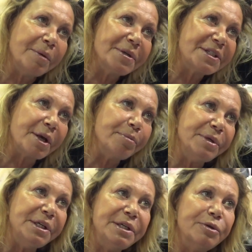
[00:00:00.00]
à mes
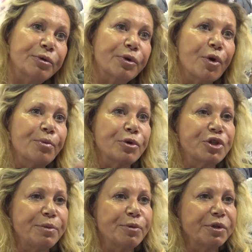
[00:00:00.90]
amis, euh, comme
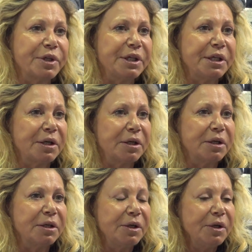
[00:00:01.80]
j'ai demandé
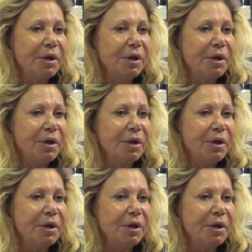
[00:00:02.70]
à.